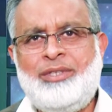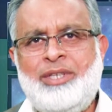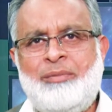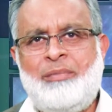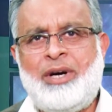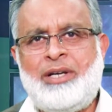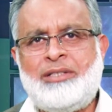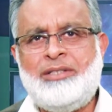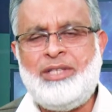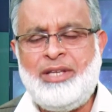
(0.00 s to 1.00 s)
ये
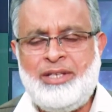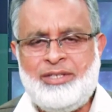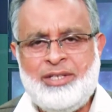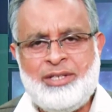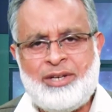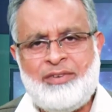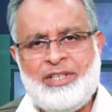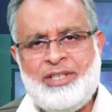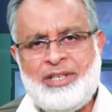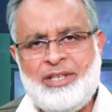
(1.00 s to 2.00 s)
बात जहन नशीन
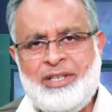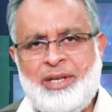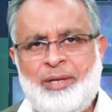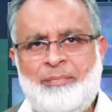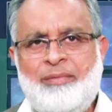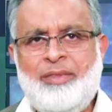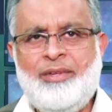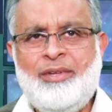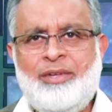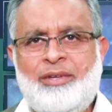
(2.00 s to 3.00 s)
करवाई जा रही है
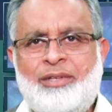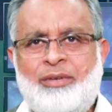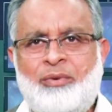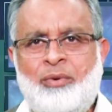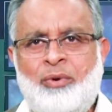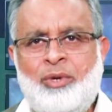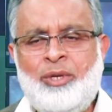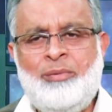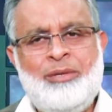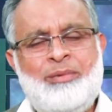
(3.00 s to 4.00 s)
कि
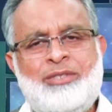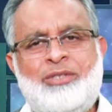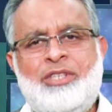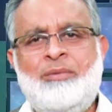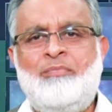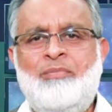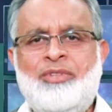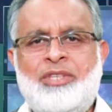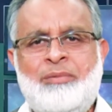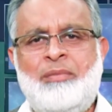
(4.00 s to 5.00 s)
कोई भी मुसीब
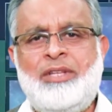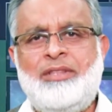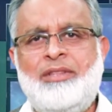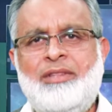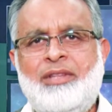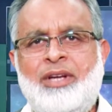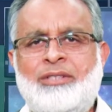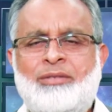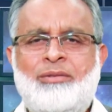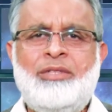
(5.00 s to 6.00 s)
मुसीबत
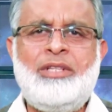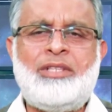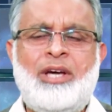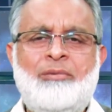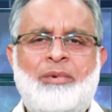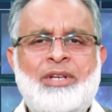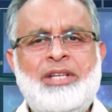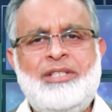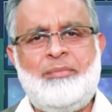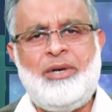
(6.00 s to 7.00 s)
अस खुद इंसान पर
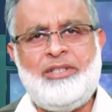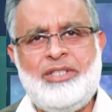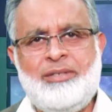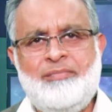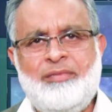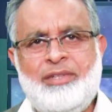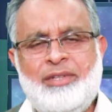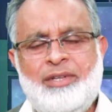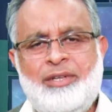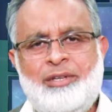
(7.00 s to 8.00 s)
नहीं झपटती
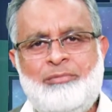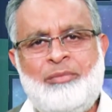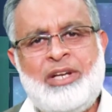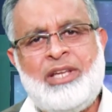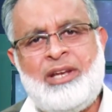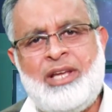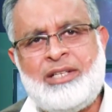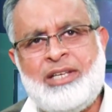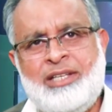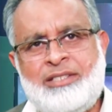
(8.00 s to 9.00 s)
बल्कि अल्लाह
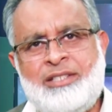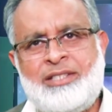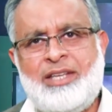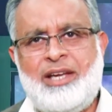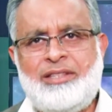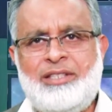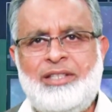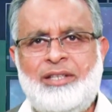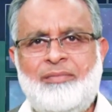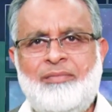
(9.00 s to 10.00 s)
के इज़न से आती है